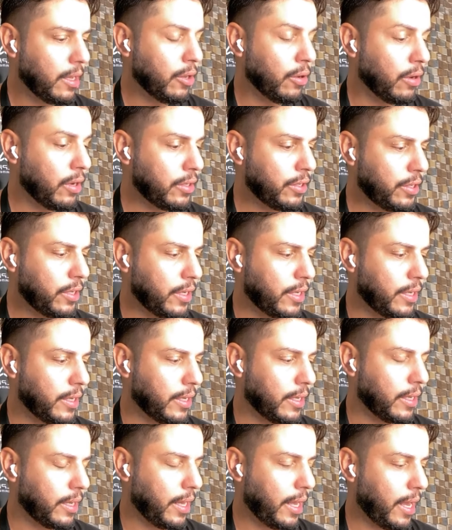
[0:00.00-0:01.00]
E
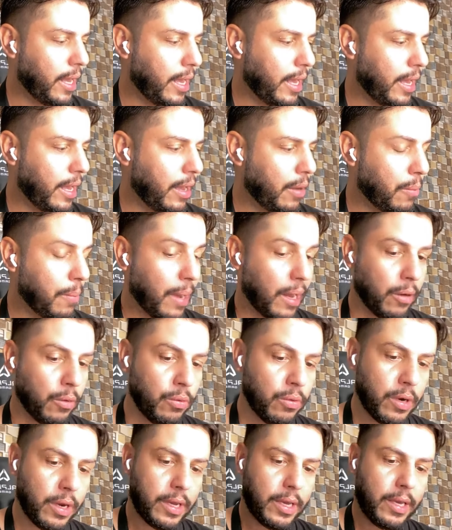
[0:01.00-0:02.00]
hoje, é, uma
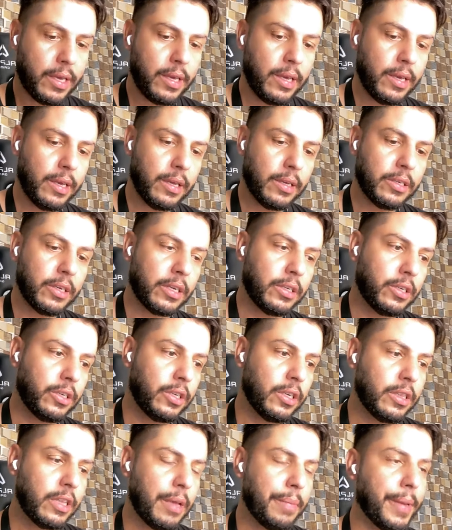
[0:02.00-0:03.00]
aluna que já
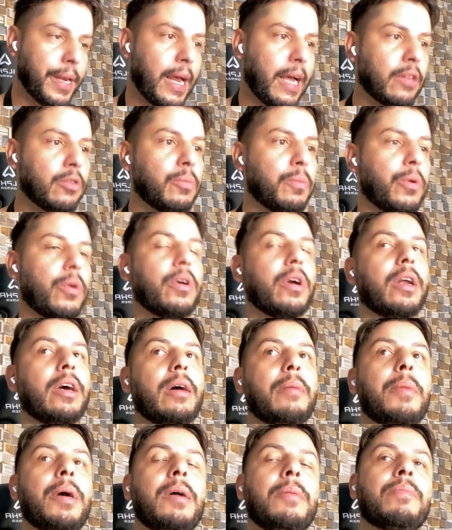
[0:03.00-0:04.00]
tinha terminado o
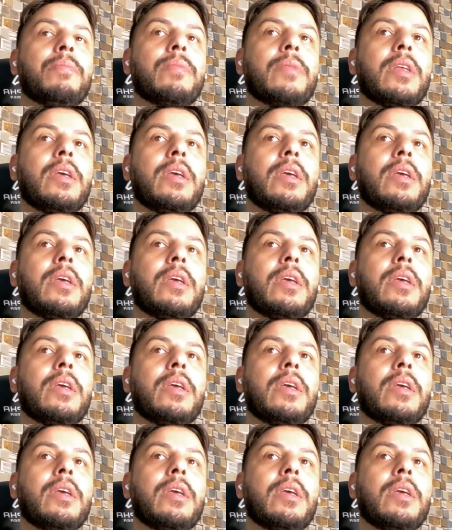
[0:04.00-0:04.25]
programa